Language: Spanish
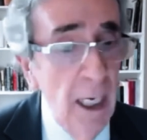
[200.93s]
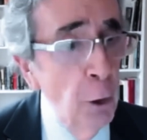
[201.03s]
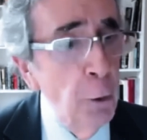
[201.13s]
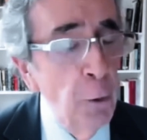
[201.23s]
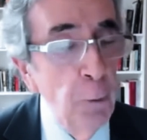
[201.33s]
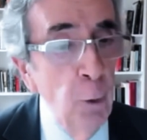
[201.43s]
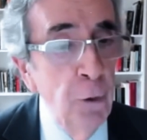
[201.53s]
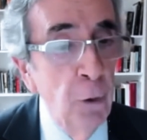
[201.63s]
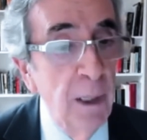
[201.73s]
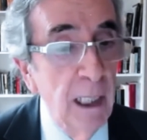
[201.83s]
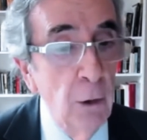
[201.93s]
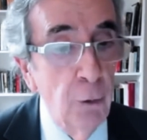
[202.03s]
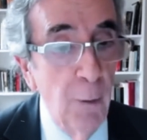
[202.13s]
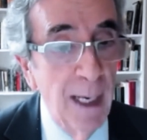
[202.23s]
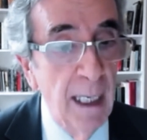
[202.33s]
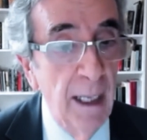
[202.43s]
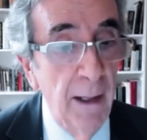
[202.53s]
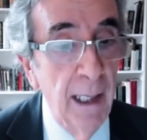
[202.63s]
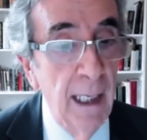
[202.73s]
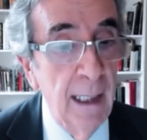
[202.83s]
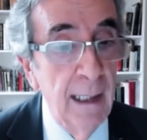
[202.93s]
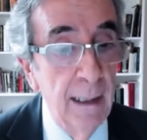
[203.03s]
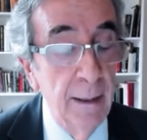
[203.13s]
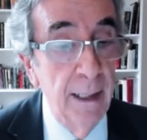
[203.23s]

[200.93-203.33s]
En otro punto me quiero sumar a la idea